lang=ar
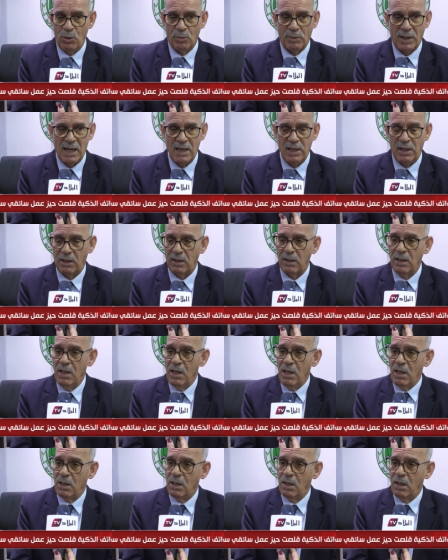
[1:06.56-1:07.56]
اليوم راهي
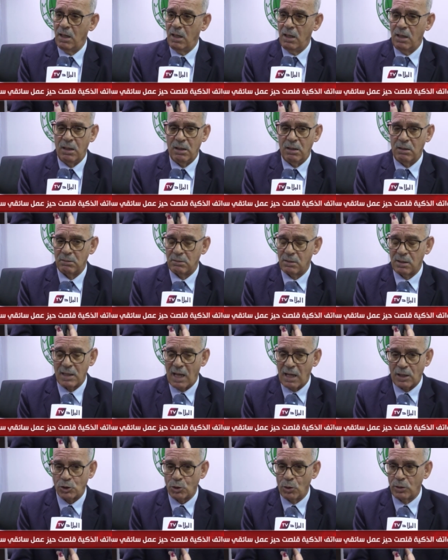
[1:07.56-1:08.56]
آه،
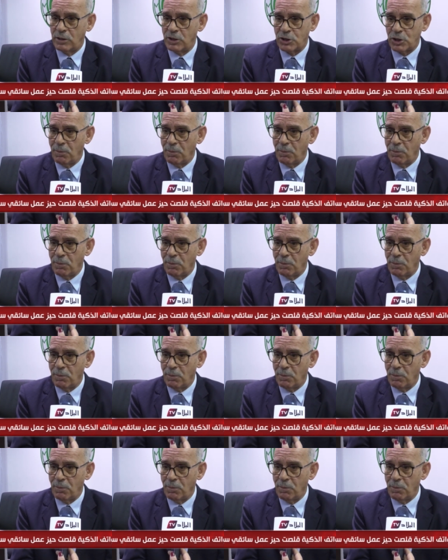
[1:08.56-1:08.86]
تظهر شغل دي